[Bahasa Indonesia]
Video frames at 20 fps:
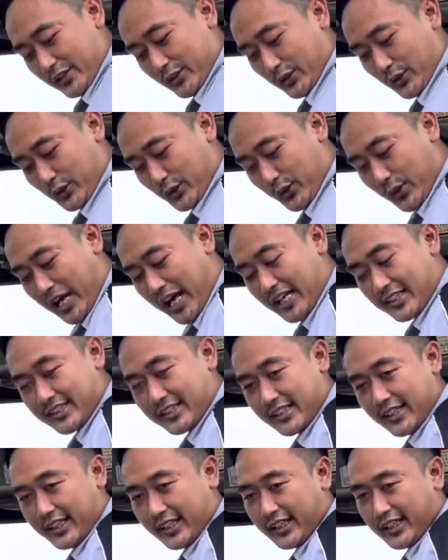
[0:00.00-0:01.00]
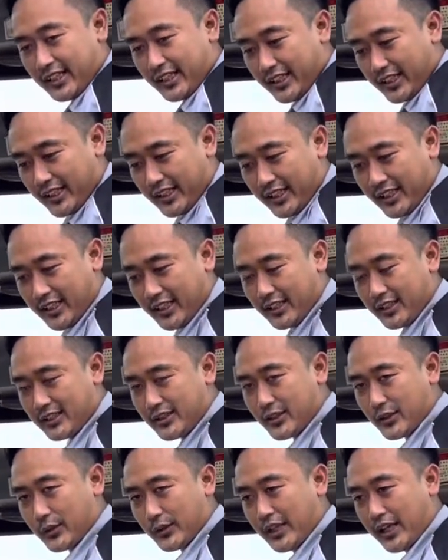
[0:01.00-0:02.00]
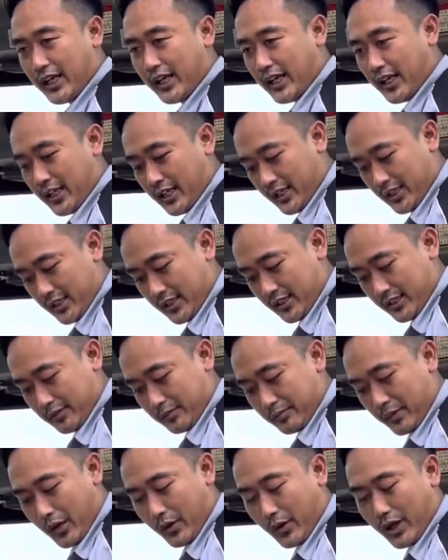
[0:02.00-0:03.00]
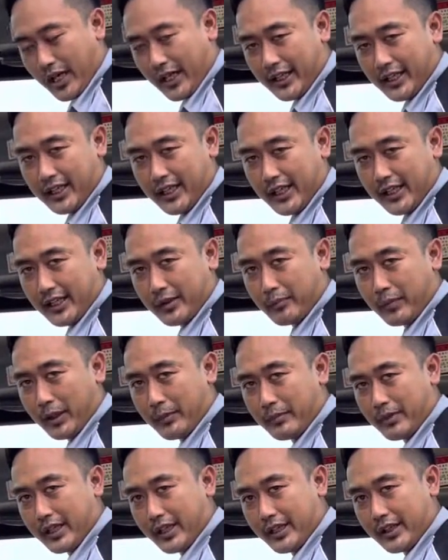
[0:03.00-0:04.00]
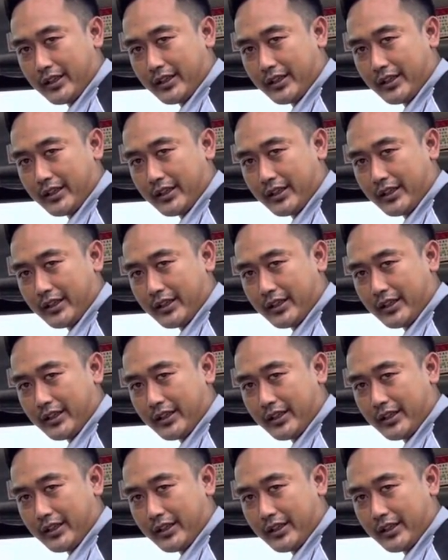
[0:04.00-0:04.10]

untuk AC ini sudah bawaan dari pabrik.